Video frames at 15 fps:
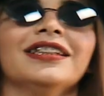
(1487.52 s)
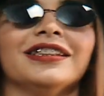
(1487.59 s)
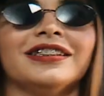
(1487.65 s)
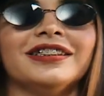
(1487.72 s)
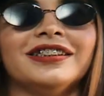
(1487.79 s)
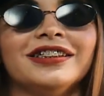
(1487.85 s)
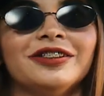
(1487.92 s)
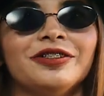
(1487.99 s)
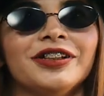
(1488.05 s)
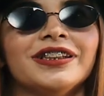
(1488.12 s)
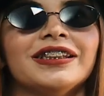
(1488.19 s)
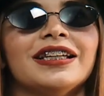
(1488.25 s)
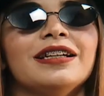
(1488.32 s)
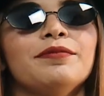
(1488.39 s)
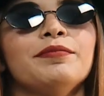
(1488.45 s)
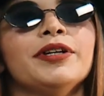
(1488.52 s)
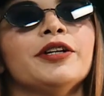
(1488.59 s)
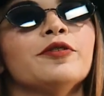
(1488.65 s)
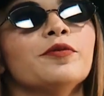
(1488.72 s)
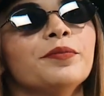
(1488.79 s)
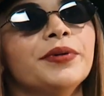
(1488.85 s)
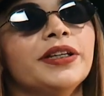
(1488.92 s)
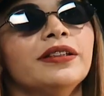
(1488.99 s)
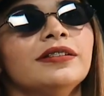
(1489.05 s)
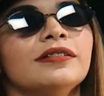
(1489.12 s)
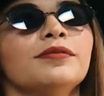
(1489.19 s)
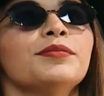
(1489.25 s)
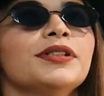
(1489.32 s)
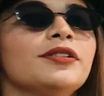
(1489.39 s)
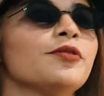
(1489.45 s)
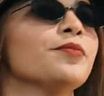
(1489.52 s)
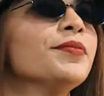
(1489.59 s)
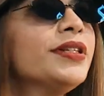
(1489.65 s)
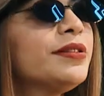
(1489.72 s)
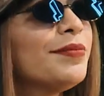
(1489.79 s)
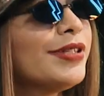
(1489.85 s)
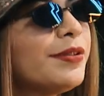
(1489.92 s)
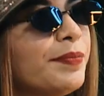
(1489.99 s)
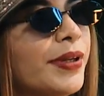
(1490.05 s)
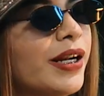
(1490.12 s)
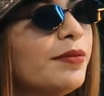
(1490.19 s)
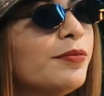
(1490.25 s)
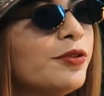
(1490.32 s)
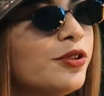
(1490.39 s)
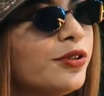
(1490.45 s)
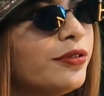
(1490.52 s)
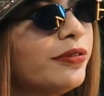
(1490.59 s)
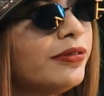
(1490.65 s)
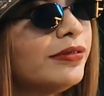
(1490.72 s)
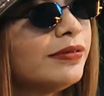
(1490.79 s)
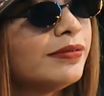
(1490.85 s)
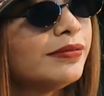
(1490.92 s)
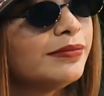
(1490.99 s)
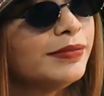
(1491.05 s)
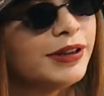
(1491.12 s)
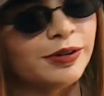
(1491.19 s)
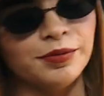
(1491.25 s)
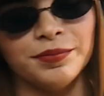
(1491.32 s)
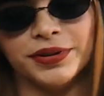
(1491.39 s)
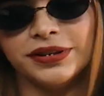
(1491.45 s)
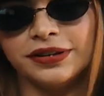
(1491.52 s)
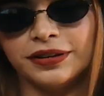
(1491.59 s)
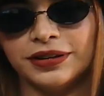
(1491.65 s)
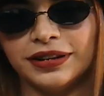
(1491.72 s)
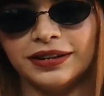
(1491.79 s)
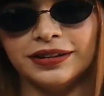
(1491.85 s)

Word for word: Y ahorita mi roomie, mis rumis me inspiran mucho. ¿Sí? Mis rumis eh, son